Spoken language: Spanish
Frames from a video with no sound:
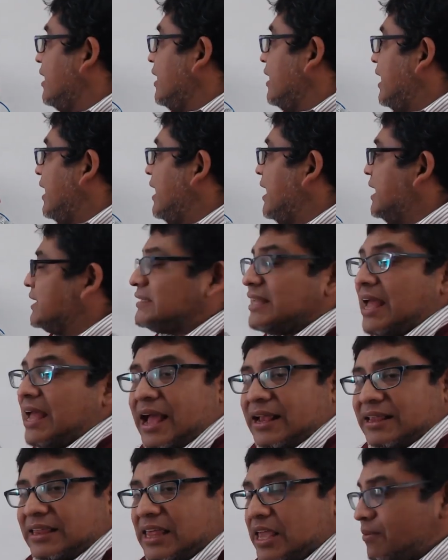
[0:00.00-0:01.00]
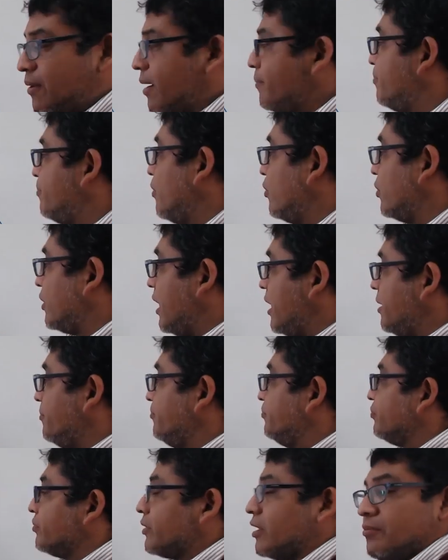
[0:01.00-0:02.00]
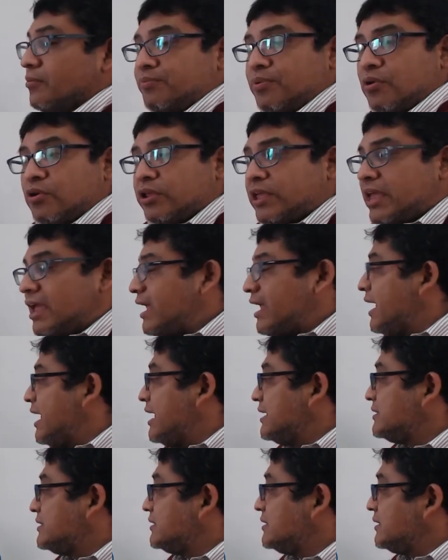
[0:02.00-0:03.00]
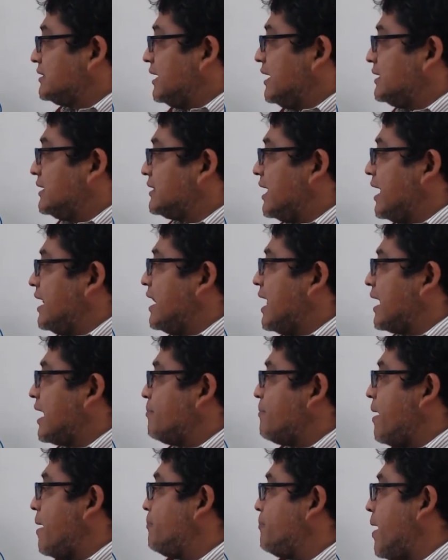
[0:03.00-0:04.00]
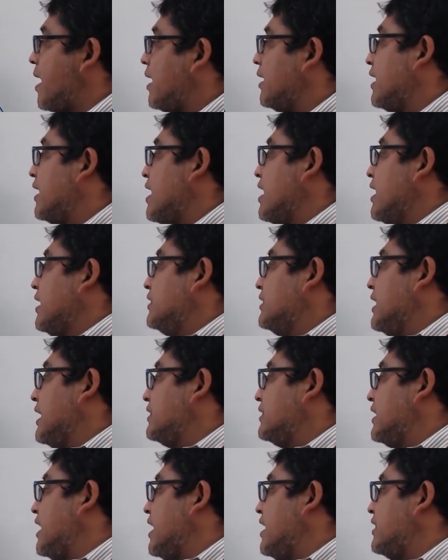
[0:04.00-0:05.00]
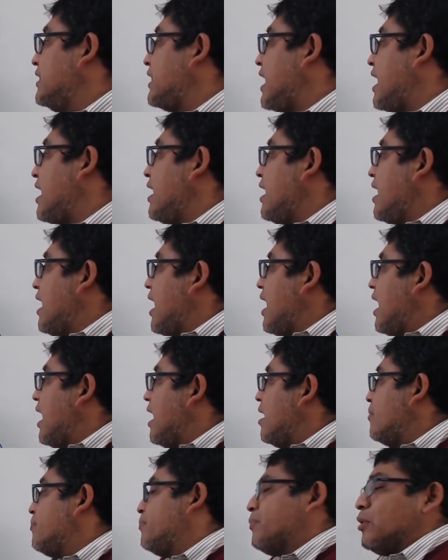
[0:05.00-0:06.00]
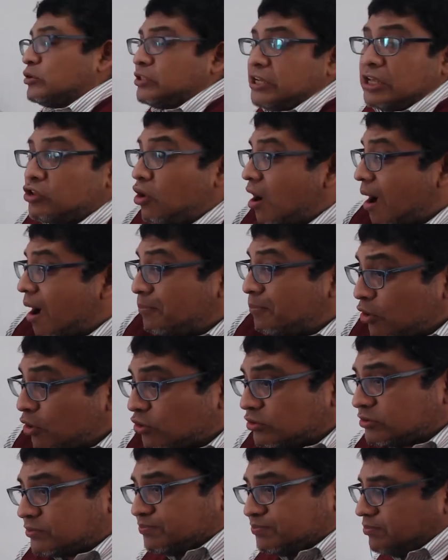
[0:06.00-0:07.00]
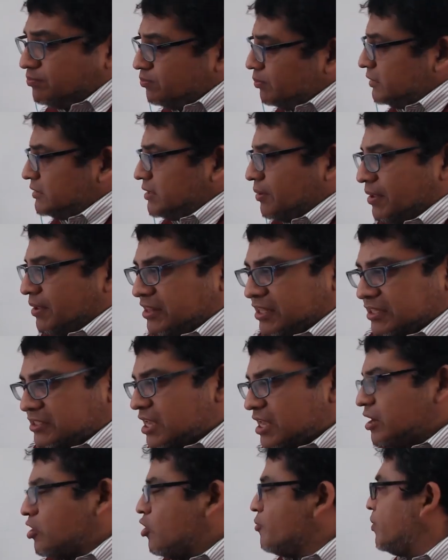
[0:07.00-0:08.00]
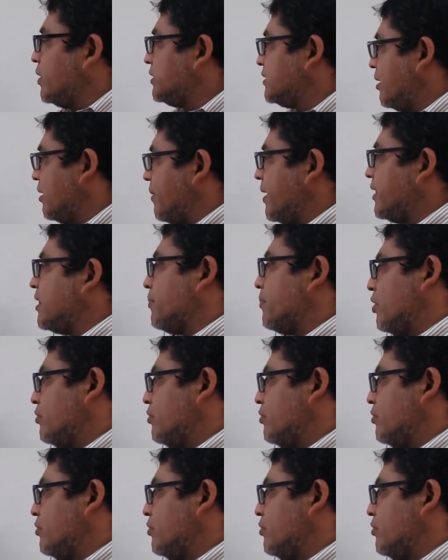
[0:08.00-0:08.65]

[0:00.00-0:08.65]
es activa. ¿Por qué? Porque es, esta es la que más paga. De 30 a, por aprox, puede ser 25, puede ser 20, pero